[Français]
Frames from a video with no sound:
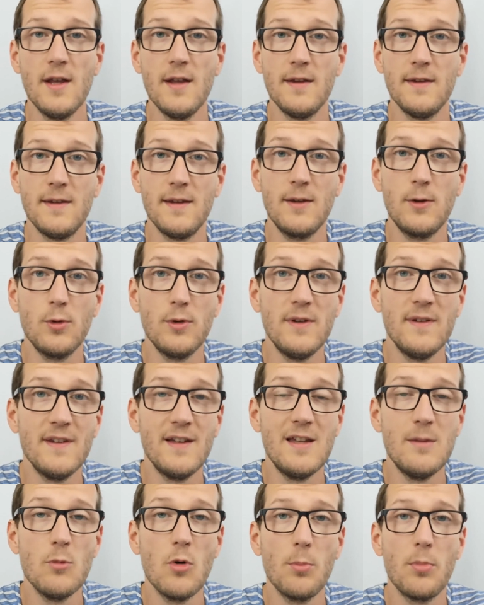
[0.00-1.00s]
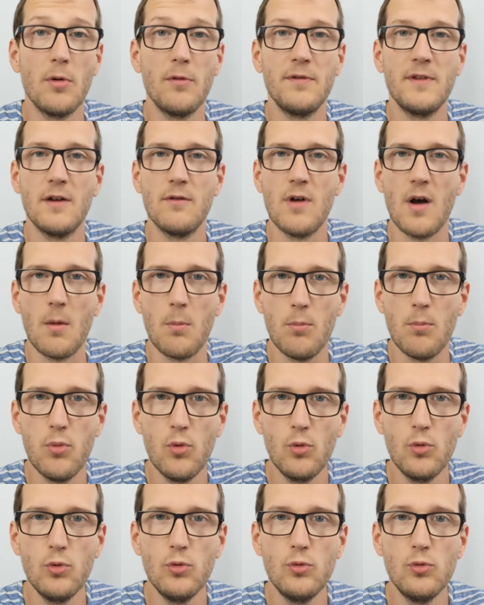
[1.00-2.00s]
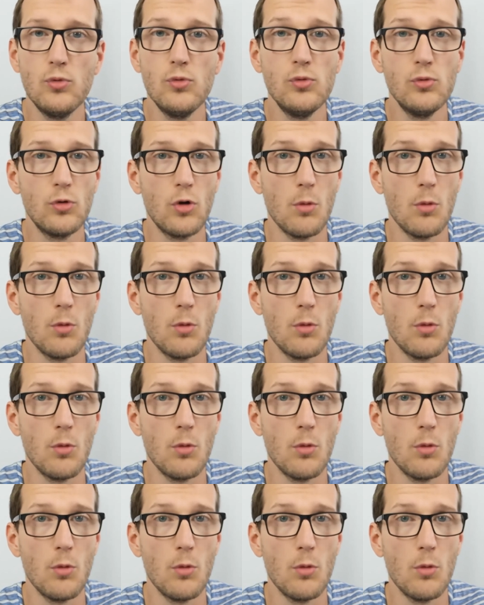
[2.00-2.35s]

c'est que des aliments peuvent avoir beaucoup de goût,